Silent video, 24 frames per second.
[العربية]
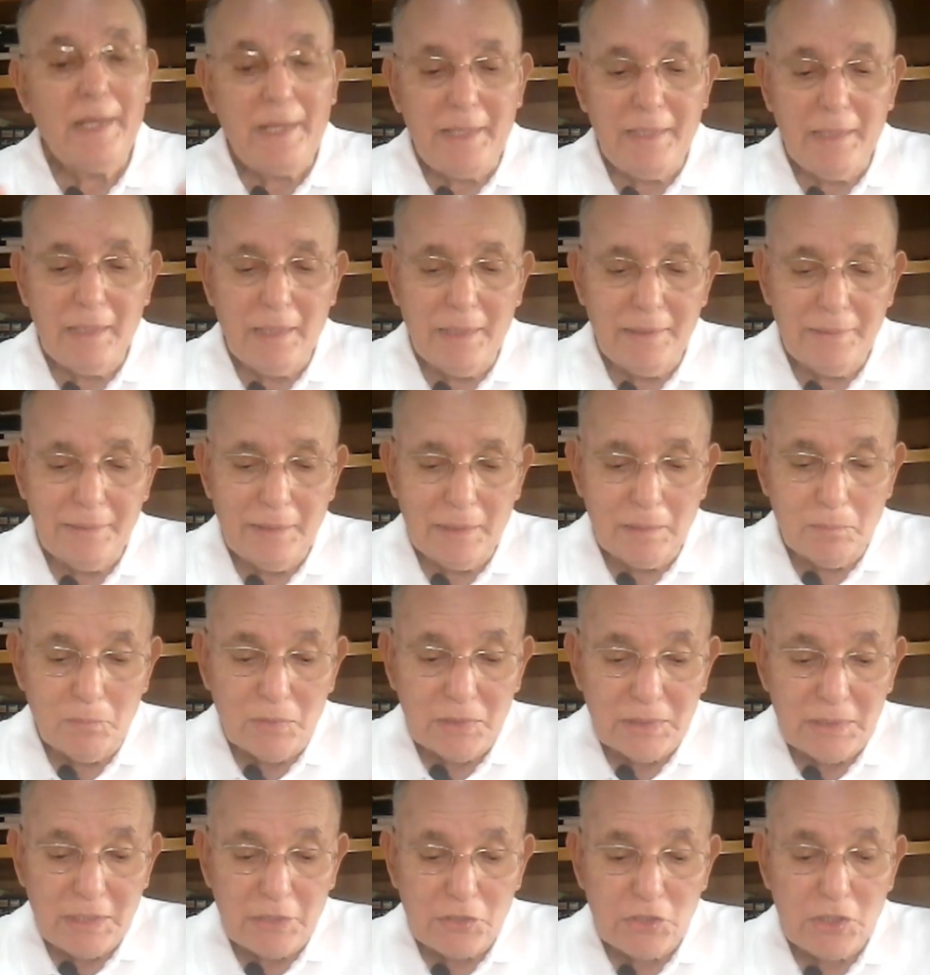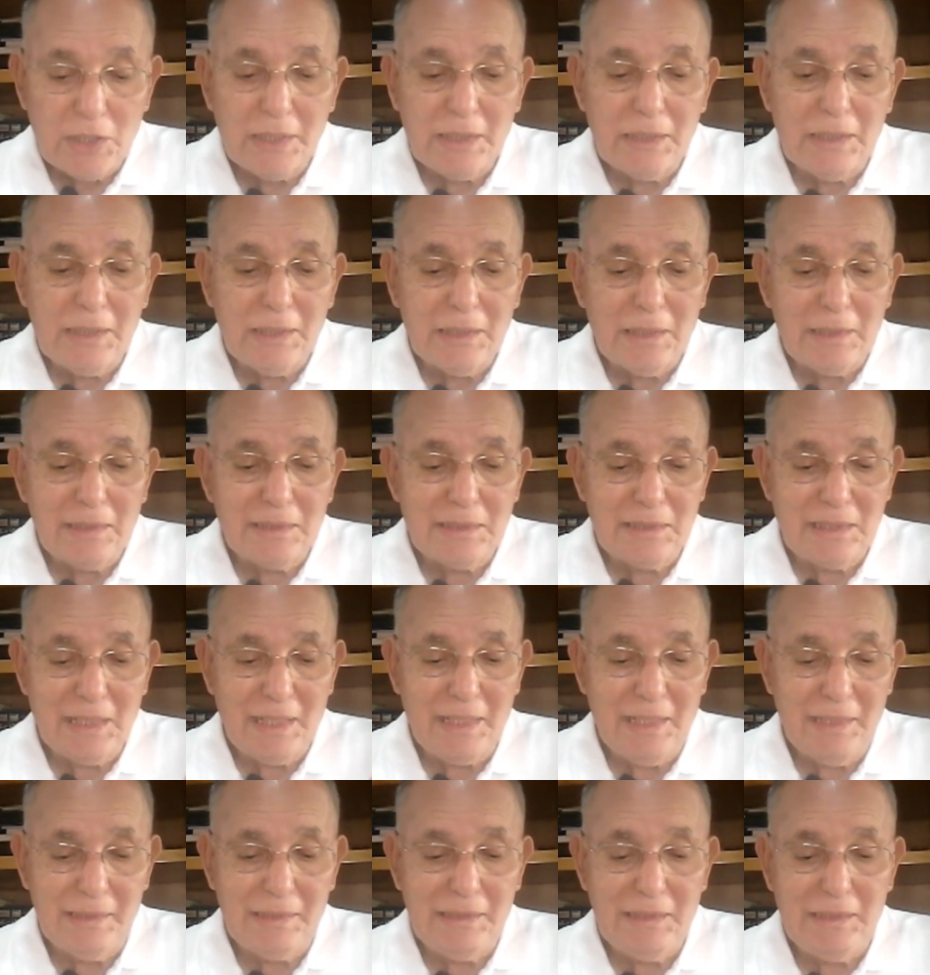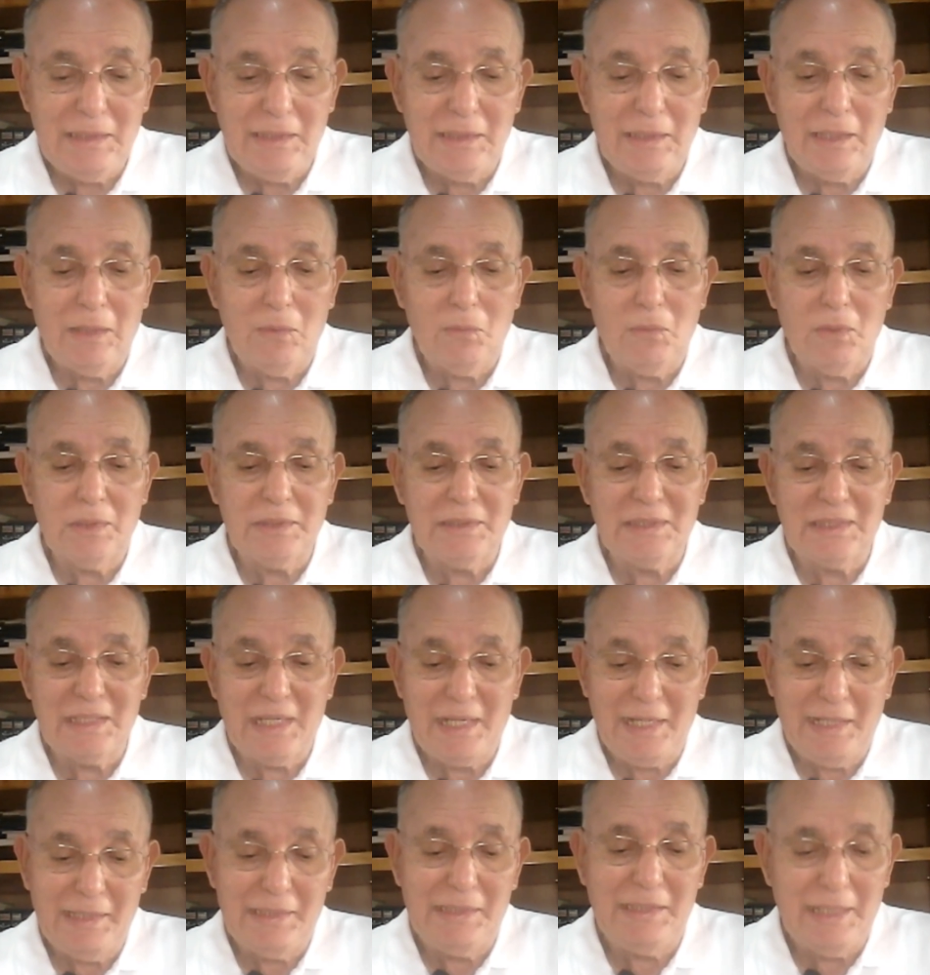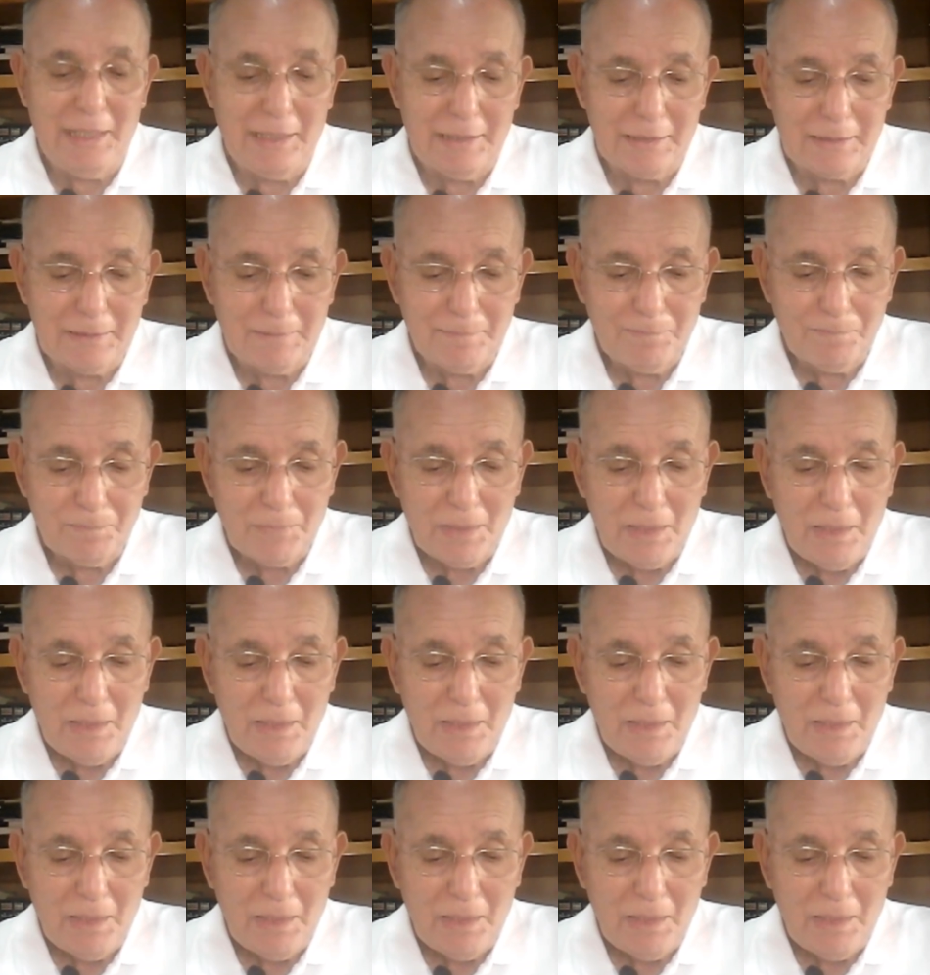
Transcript: غير أن المستشارين الاتحاديين والاتحاديات